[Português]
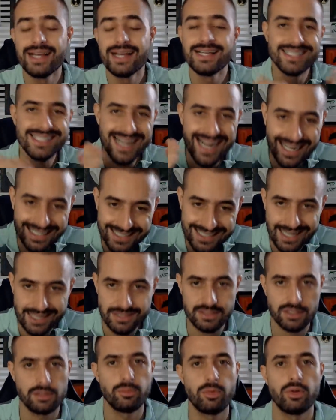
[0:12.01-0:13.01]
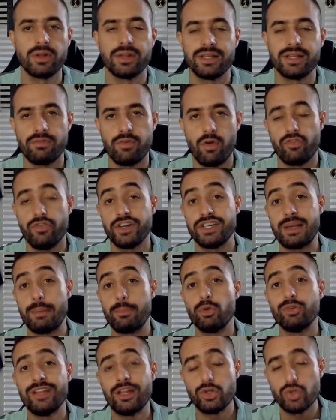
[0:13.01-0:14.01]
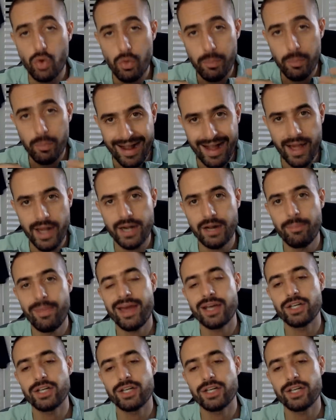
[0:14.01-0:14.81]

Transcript: Se cadastra no Bolão da TV Verde Abril, tem jogo pra caramba,